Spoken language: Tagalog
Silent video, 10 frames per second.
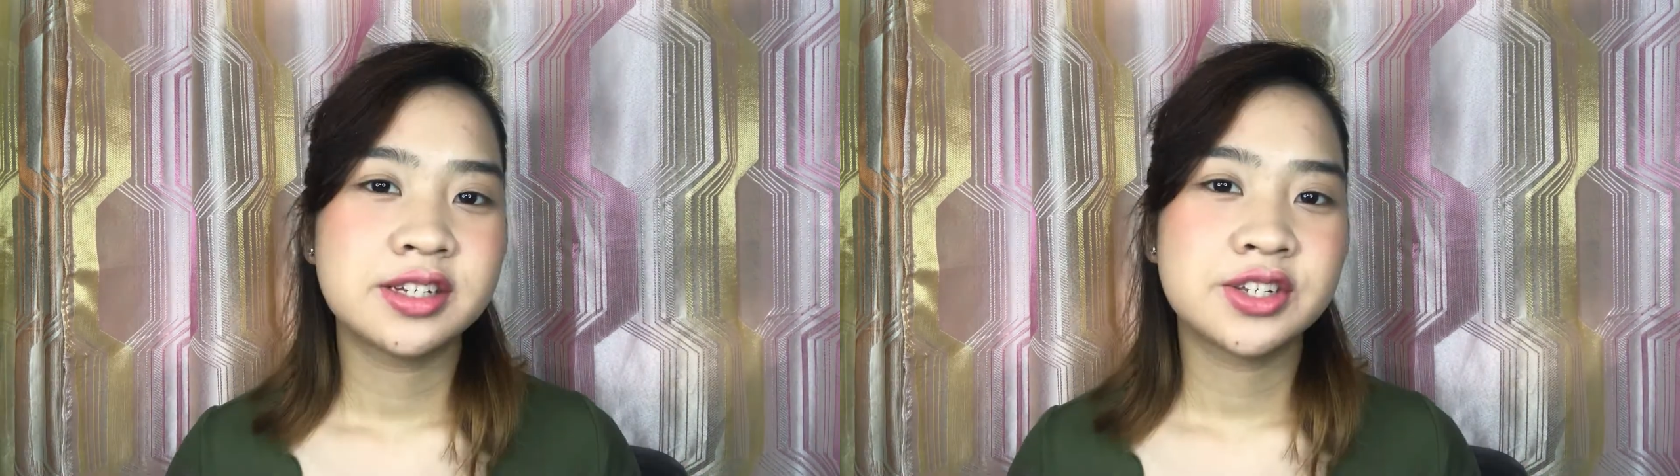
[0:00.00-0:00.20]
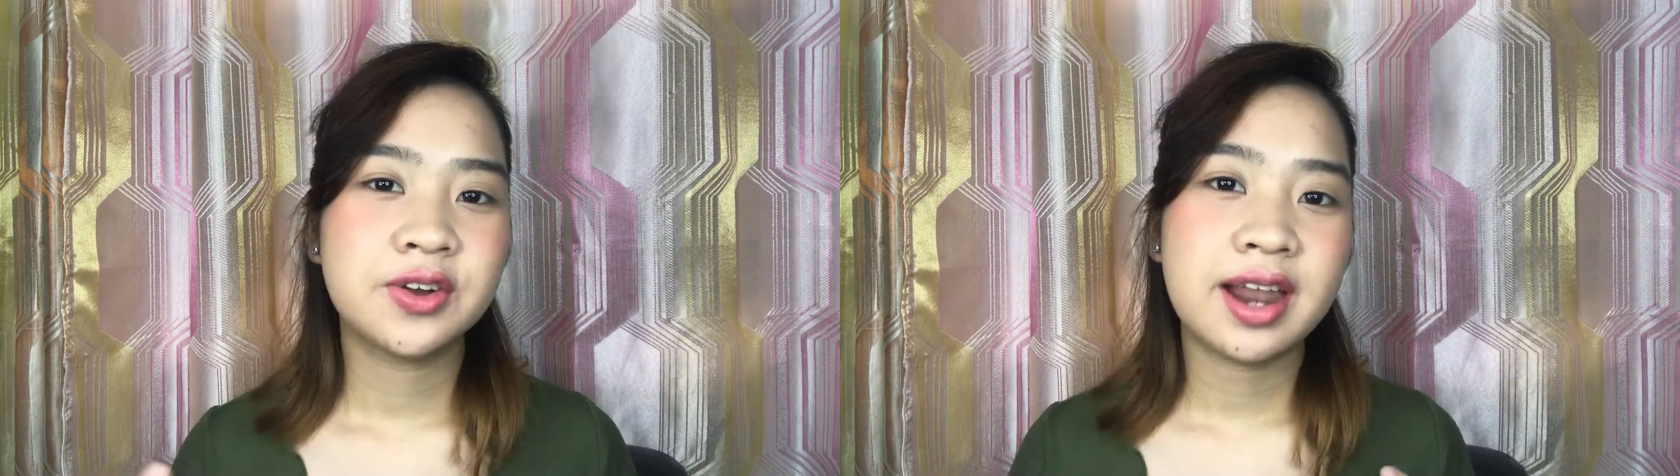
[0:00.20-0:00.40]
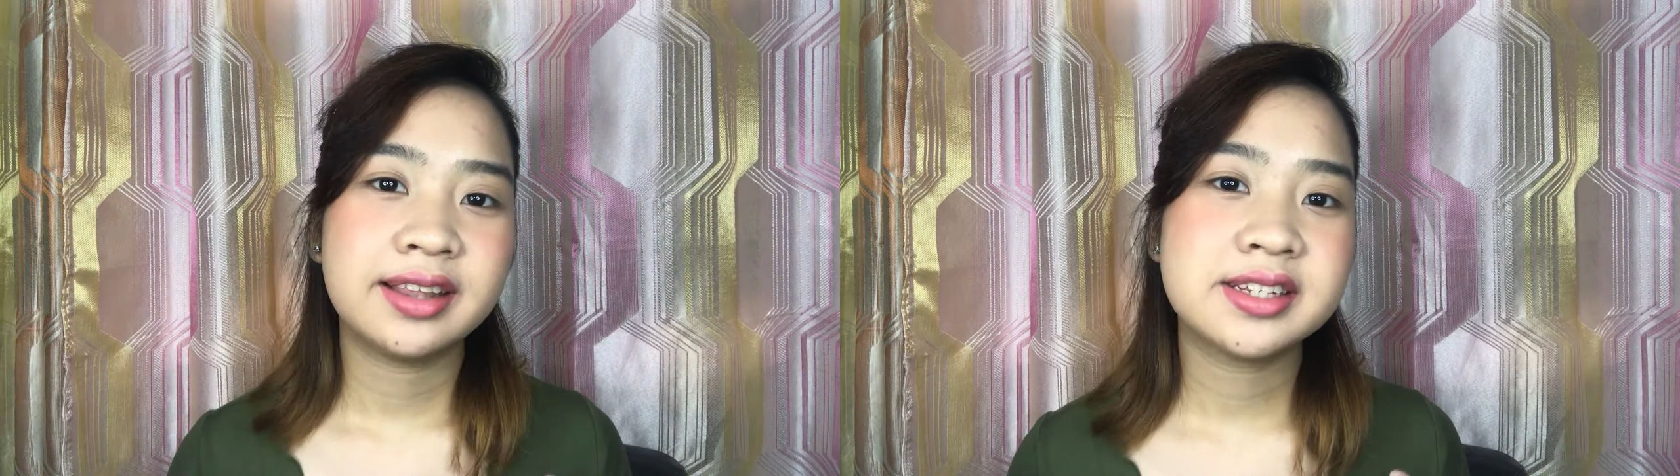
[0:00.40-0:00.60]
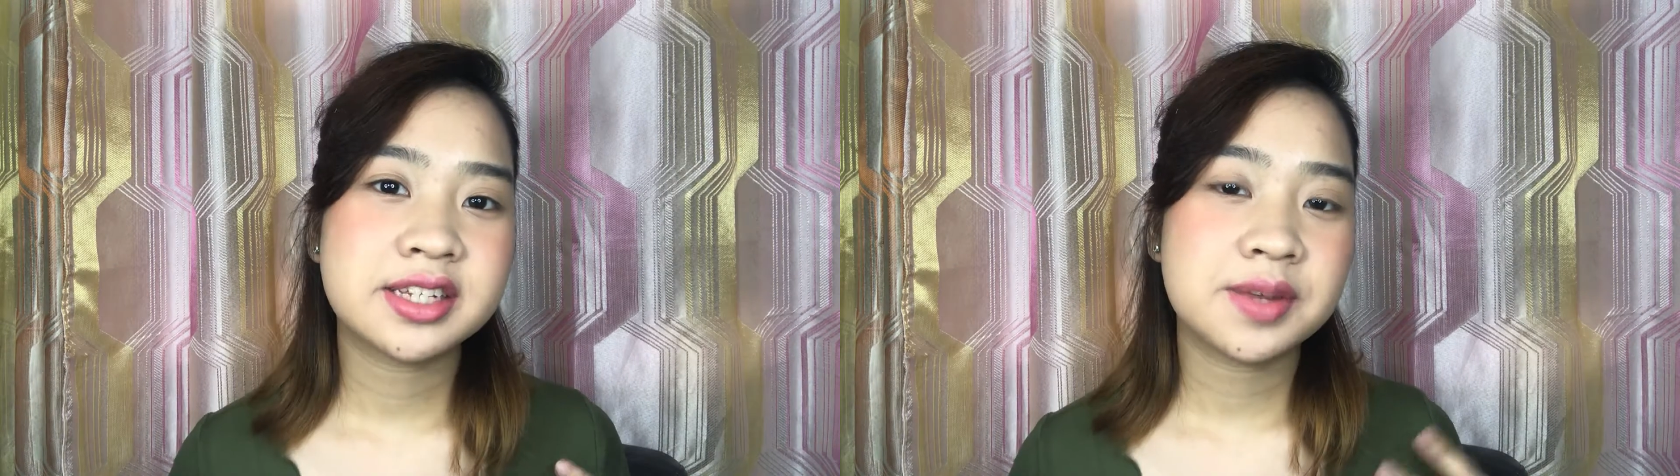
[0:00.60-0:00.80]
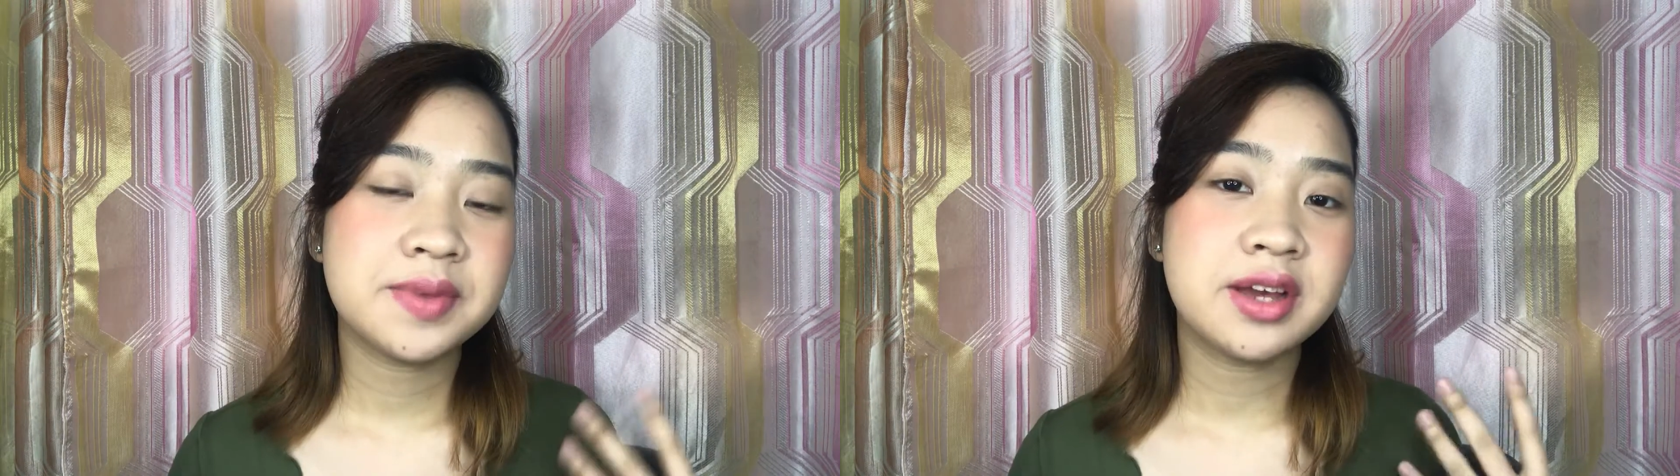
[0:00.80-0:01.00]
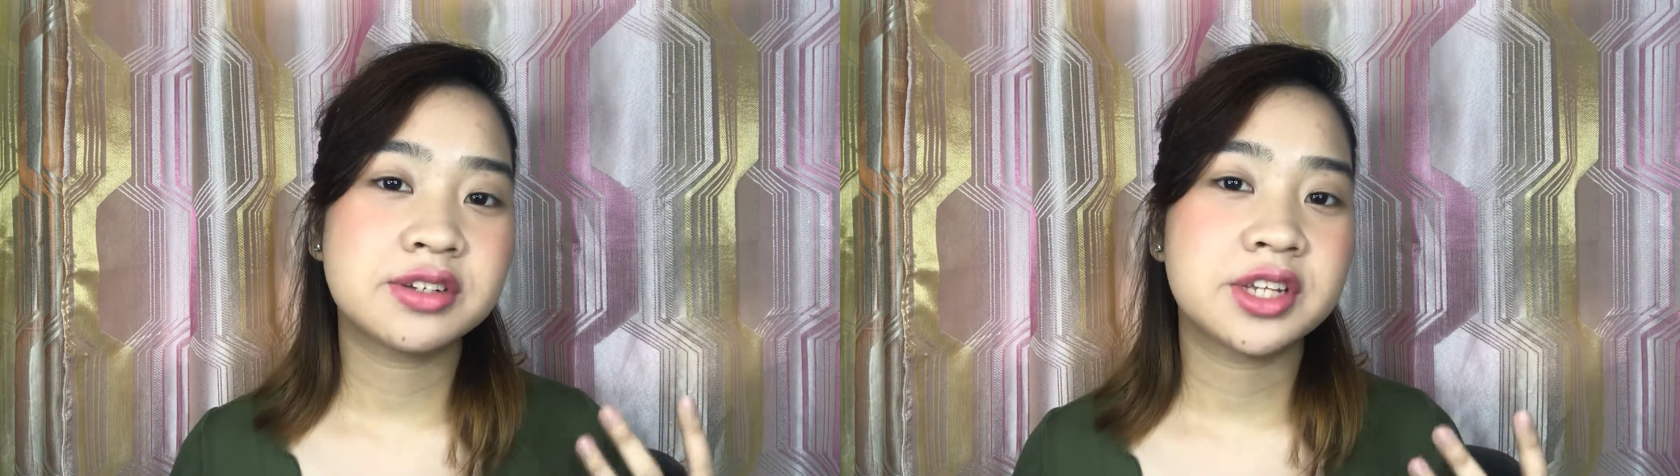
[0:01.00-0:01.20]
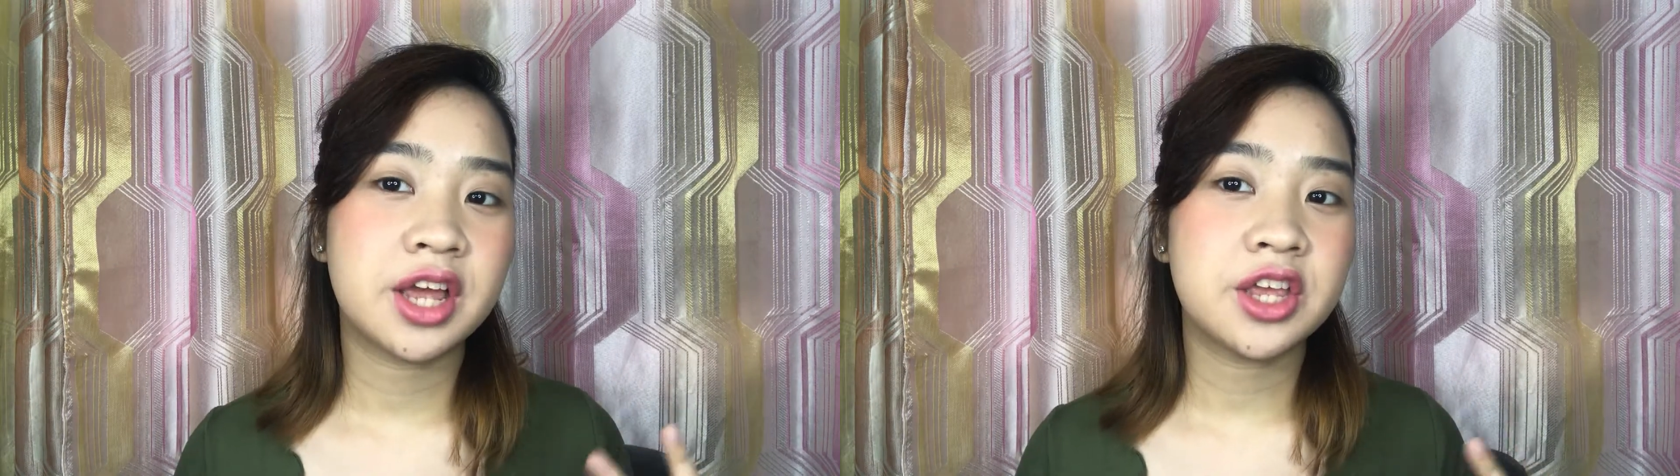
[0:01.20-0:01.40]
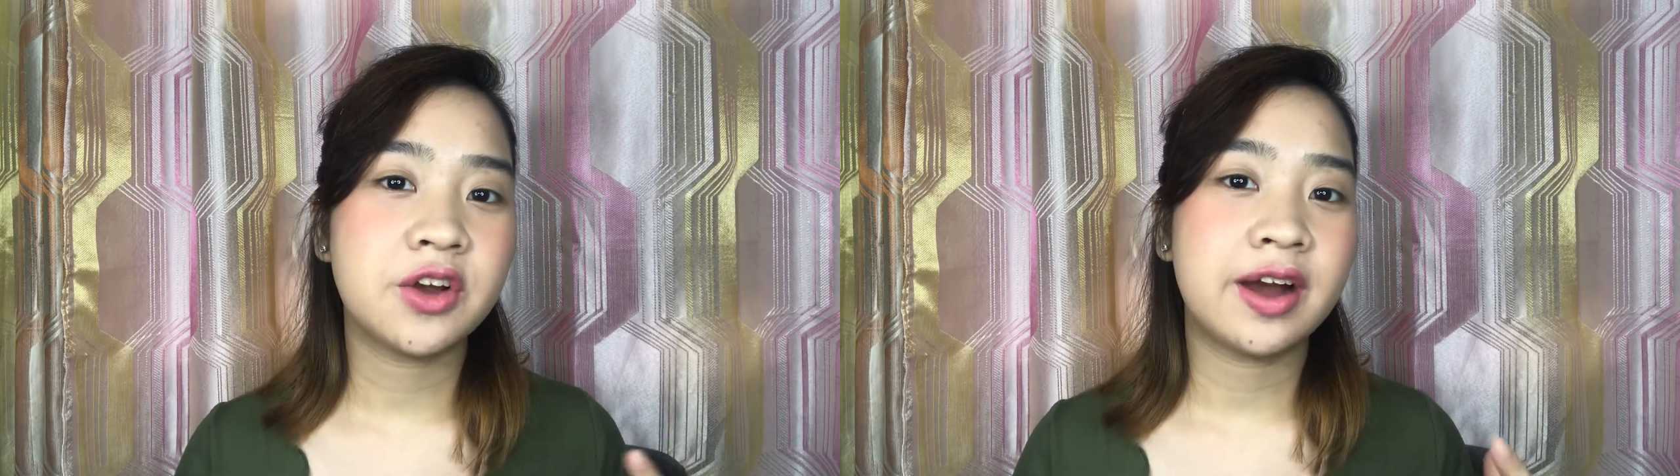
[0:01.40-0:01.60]
So, lahat ng sasabihin ko
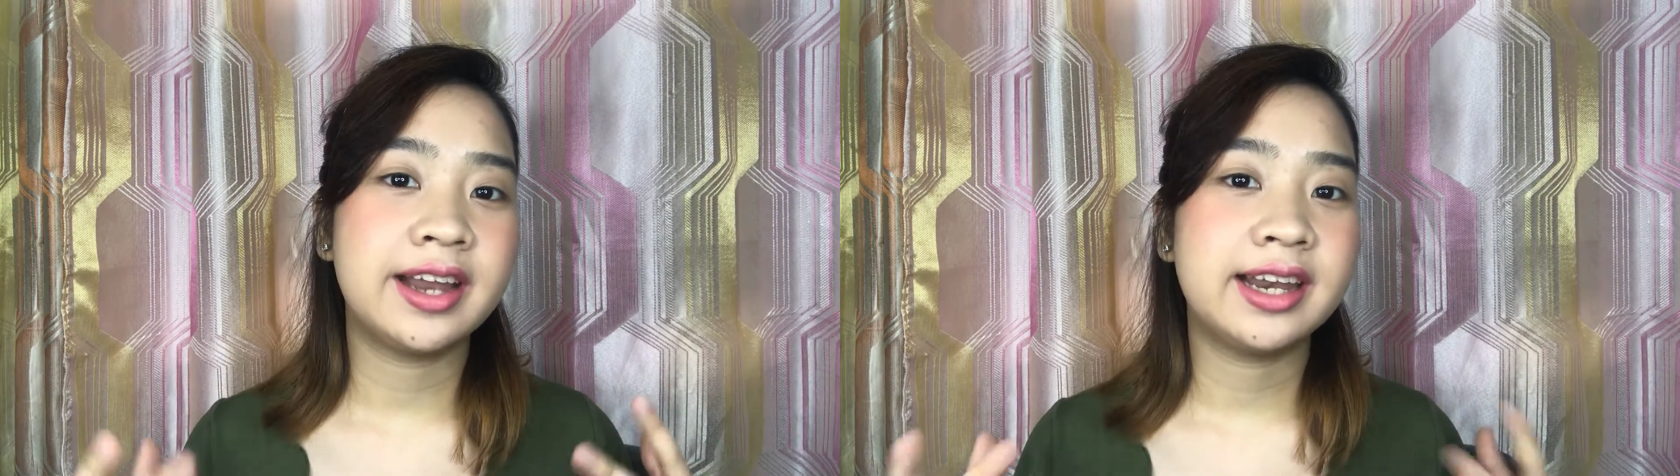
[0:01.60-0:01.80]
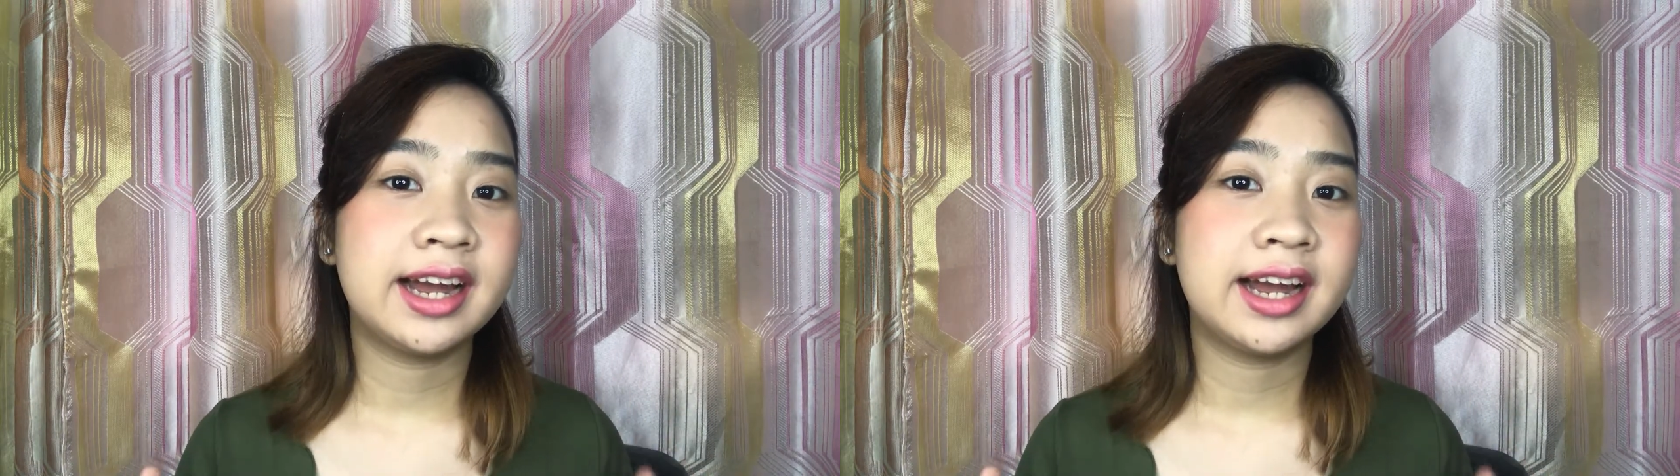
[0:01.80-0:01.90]
sa inyo ay